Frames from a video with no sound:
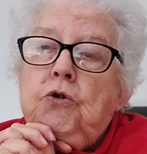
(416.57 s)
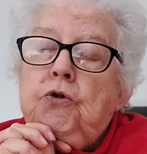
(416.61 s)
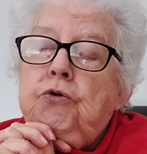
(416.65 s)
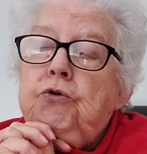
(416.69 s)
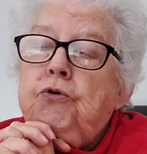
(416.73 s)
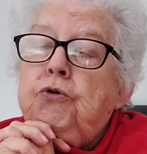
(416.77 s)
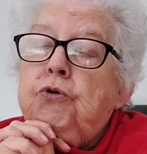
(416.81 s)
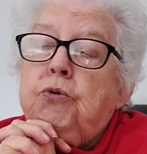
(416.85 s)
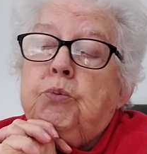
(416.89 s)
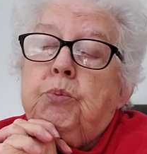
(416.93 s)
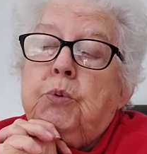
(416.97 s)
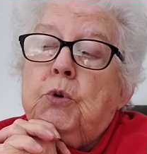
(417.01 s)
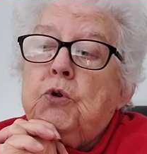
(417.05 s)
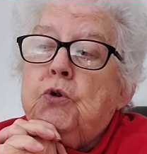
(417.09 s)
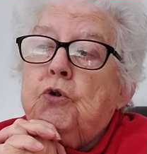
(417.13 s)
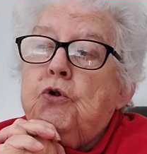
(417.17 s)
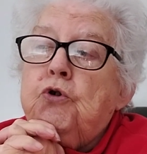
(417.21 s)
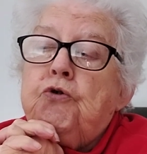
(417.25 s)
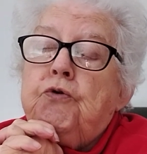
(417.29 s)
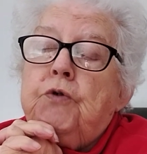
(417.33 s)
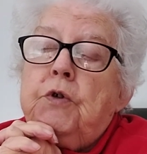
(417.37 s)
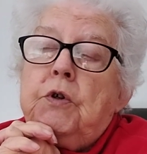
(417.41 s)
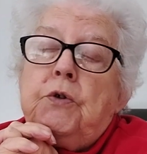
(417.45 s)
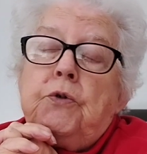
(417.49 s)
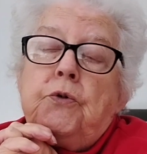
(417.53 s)
Je pense que
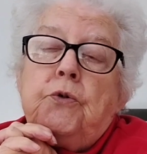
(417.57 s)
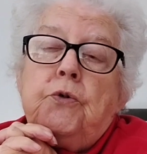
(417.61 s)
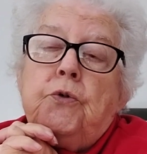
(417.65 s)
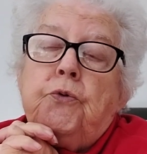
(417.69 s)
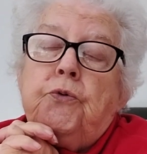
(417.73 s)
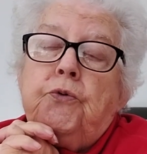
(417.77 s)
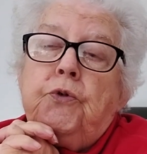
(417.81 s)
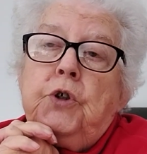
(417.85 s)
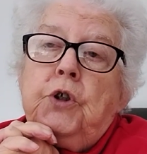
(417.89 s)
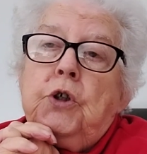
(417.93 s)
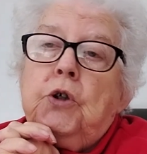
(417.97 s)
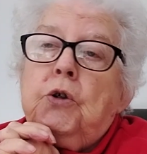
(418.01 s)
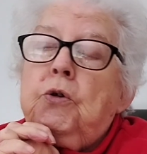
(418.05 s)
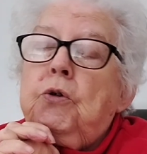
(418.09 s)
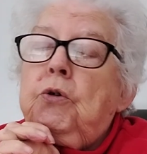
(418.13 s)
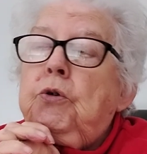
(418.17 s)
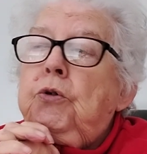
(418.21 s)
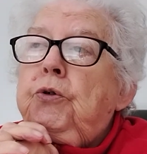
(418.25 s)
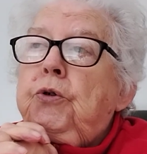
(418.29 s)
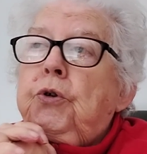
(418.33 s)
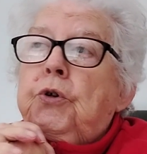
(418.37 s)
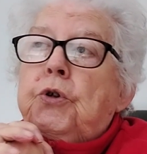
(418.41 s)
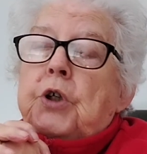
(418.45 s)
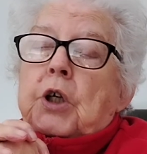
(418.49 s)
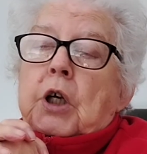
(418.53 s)
je vais finir de le
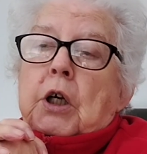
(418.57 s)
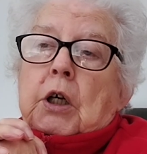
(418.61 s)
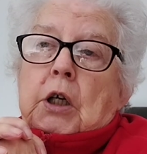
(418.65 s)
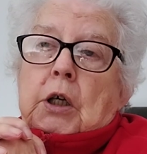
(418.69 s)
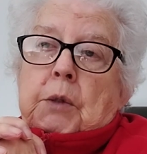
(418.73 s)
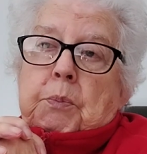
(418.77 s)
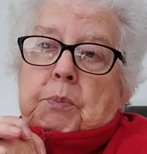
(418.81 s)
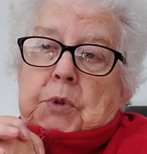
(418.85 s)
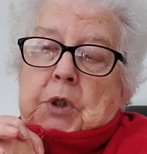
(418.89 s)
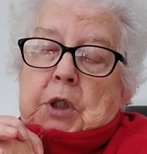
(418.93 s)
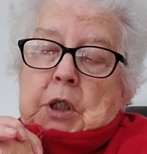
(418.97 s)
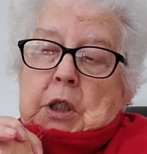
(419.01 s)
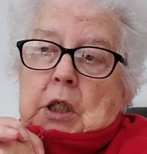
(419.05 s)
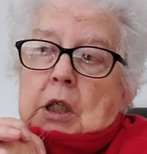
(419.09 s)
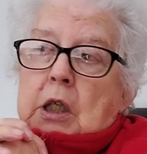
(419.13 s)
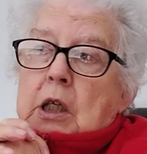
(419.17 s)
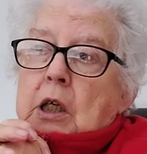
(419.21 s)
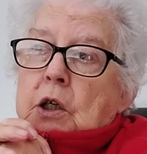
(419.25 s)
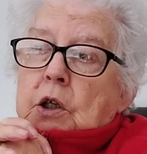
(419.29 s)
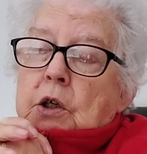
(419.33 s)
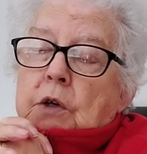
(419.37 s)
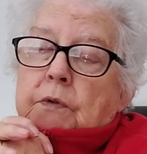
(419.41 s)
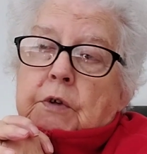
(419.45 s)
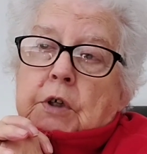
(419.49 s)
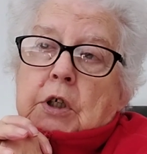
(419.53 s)
donner à la petite,
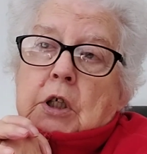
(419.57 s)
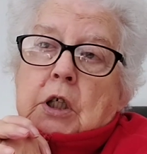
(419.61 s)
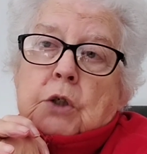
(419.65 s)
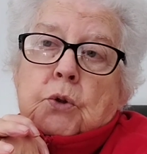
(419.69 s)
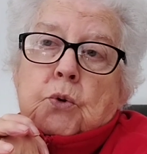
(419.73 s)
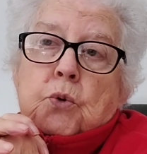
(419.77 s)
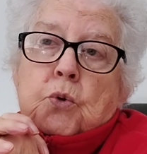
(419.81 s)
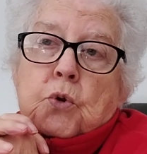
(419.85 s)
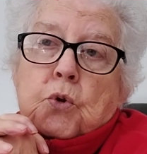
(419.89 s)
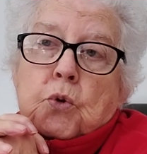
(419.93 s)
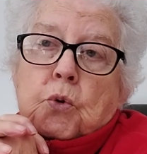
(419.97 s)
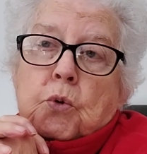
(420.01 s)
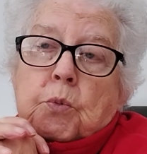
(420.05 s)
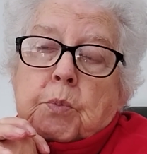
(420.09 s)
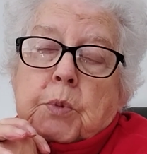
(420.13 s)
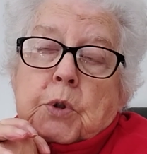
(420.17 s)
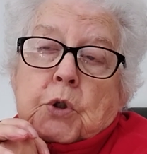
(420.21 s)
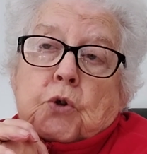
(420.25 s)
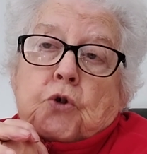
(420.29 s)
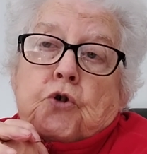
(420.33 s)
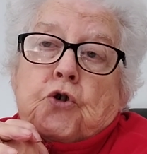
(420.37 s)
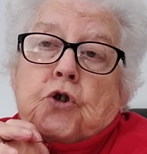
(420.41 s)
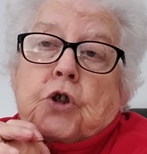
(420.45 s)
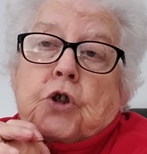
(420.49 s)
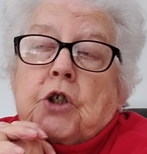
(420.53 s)
là, avec les deux autres, parce
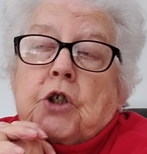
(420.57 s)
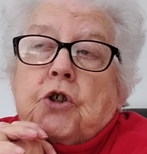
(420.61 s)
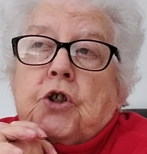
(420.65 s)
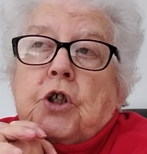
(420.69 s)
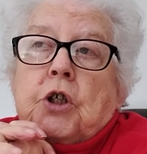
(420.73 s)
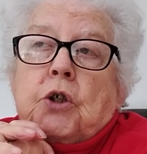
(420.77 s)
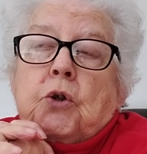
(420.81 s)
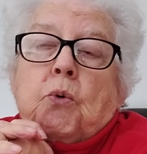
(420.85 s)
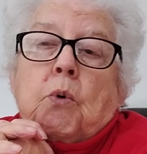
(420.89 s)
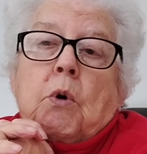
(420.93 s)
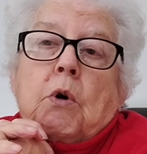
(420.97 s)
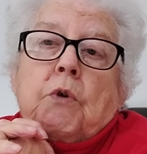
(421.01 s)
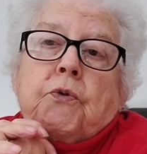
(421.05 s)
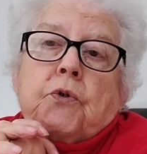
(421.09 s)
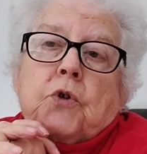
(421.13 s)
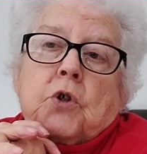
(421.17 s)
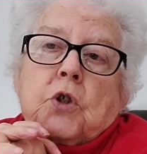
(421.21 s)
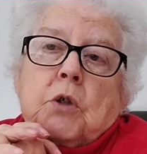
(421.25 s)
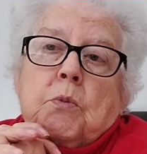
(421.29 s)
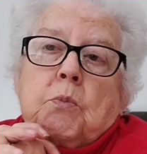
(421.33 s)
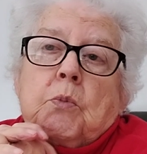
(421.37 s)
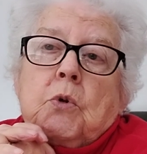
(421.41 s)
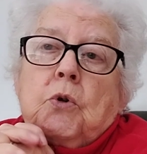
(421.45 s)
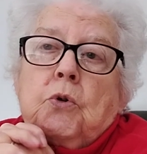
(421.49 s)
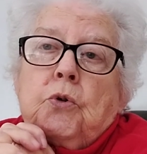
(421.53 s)
que acheté trois,
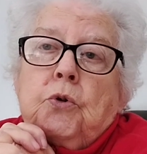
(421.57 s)
forcément.